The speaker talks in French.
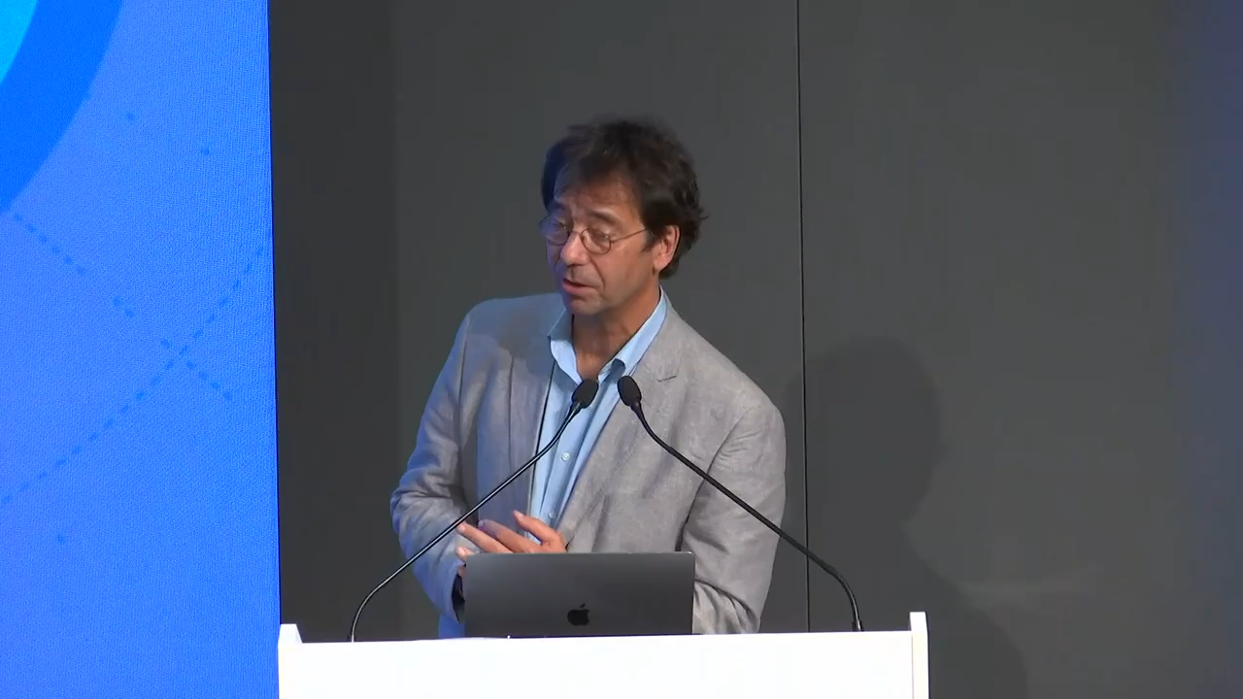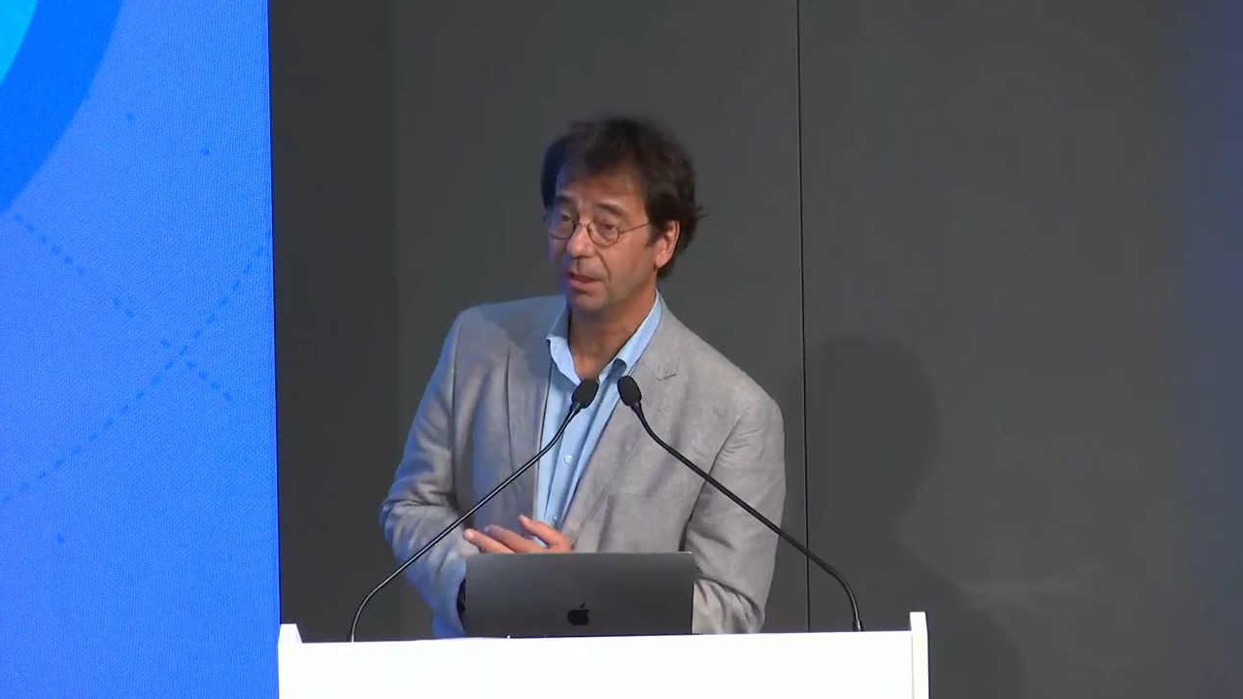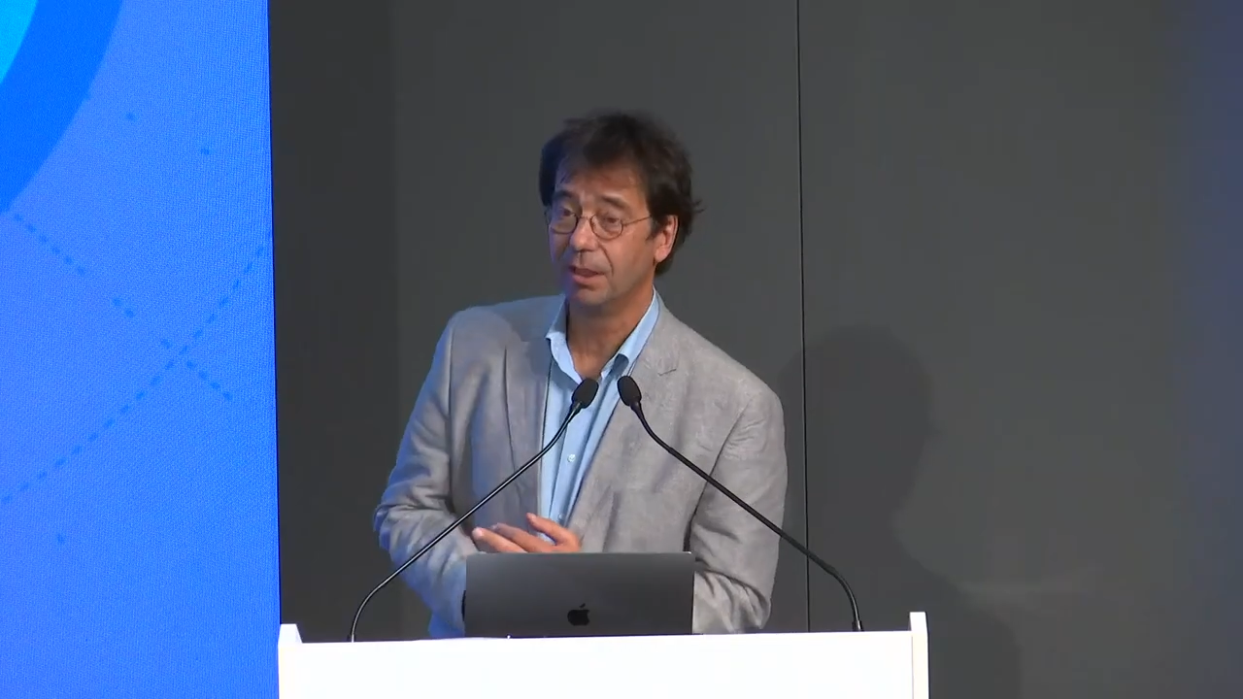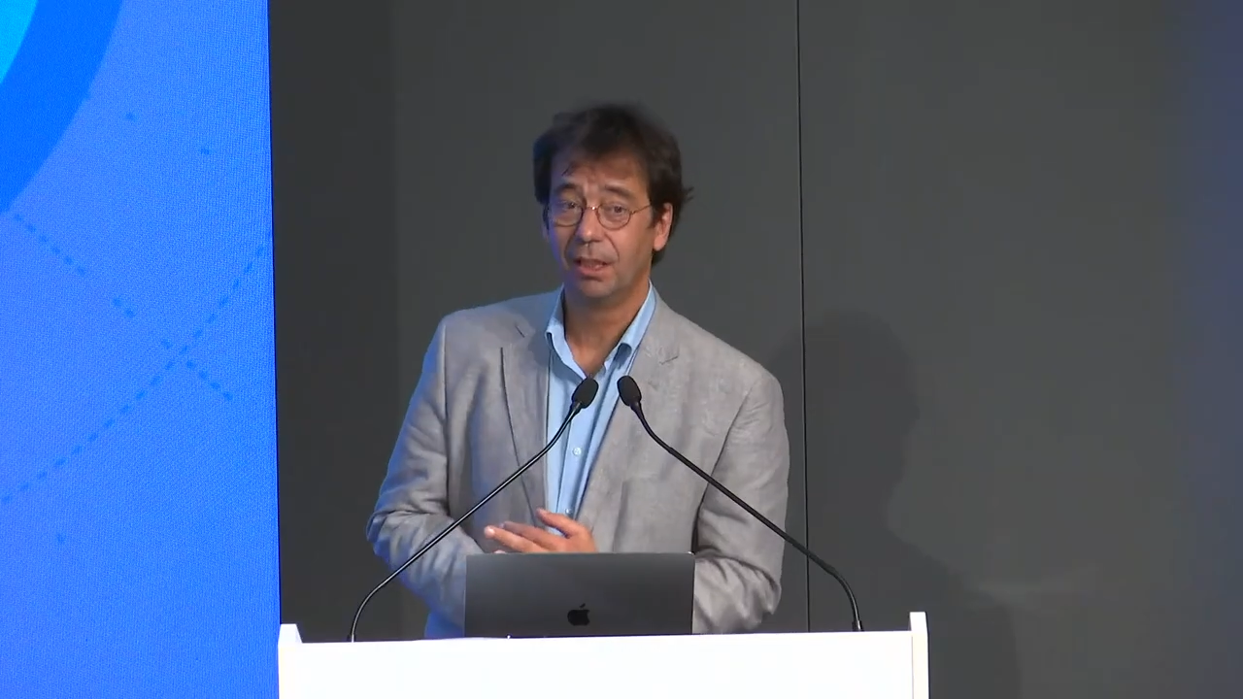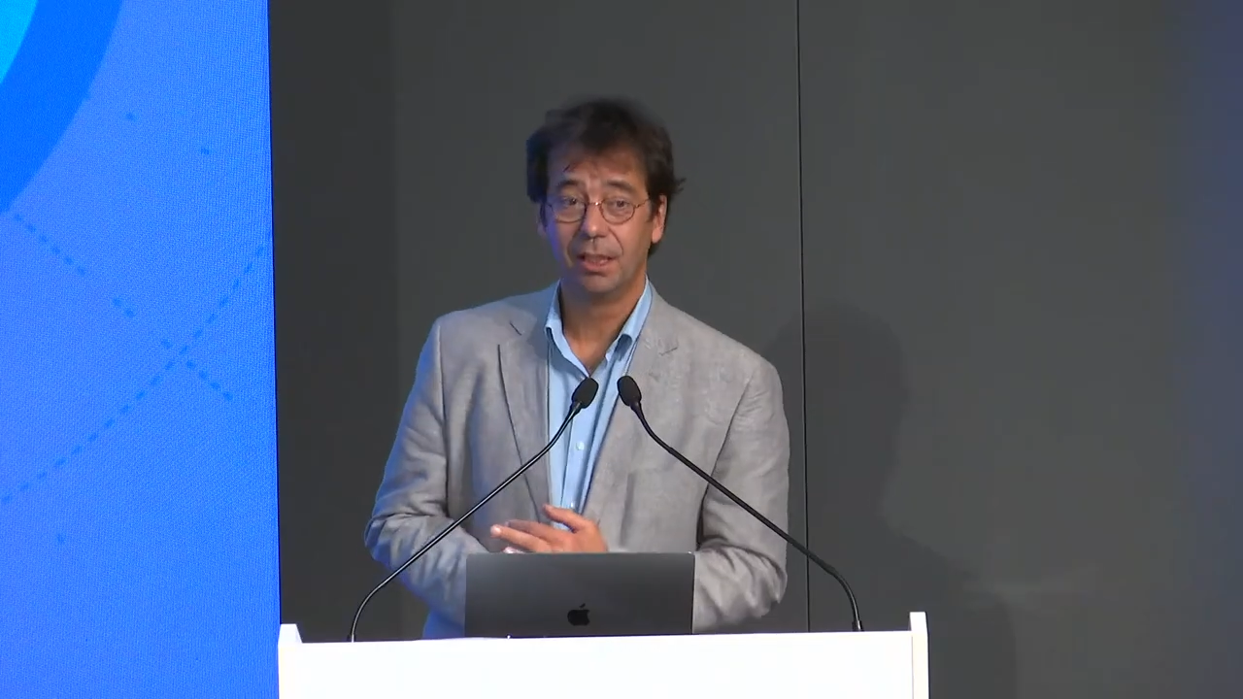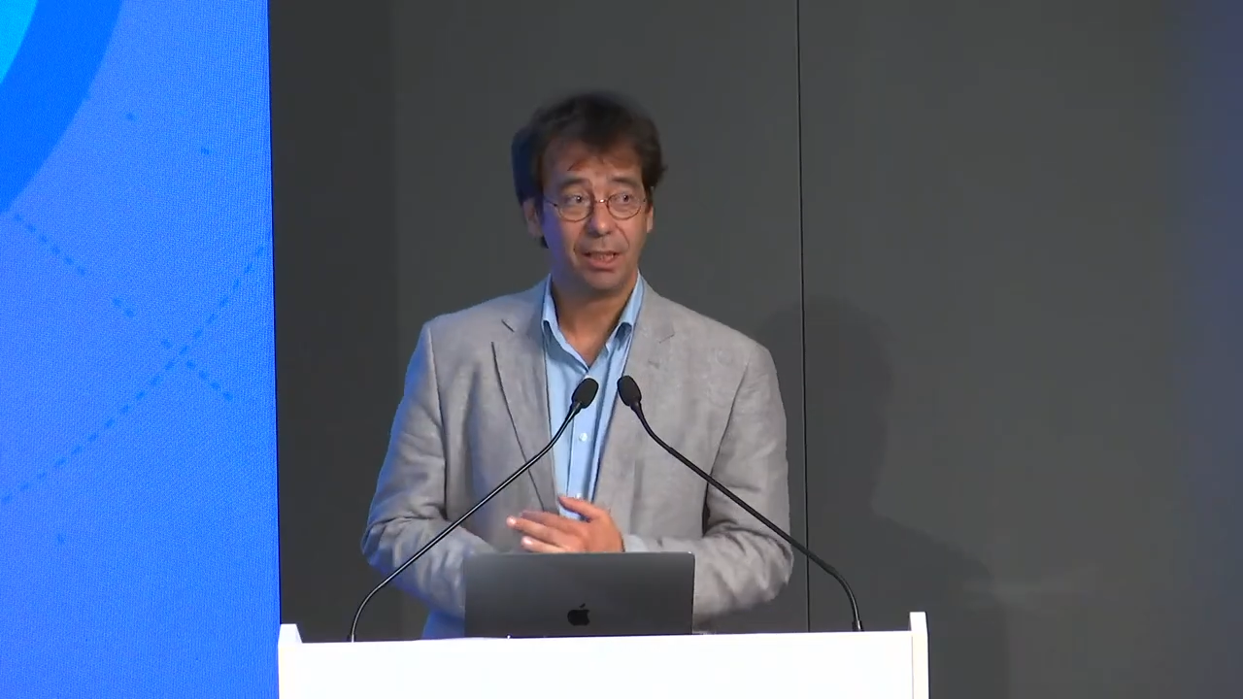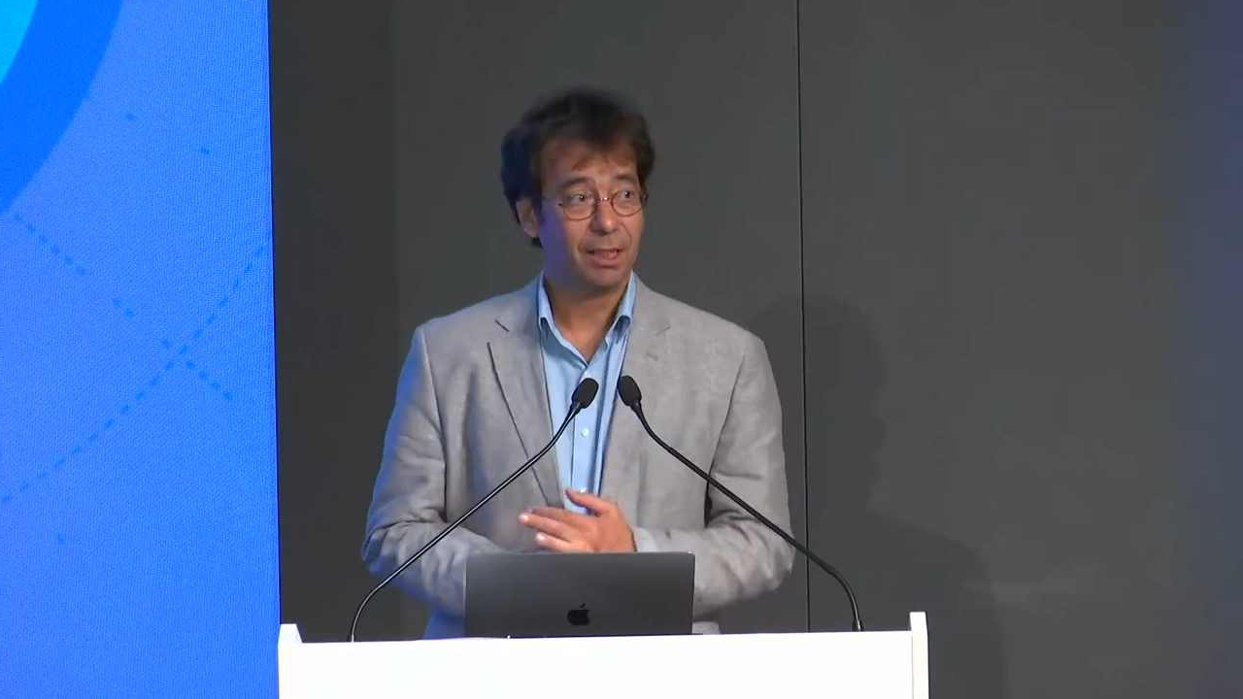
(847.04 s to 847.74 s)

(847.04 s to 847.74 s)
nationaux qui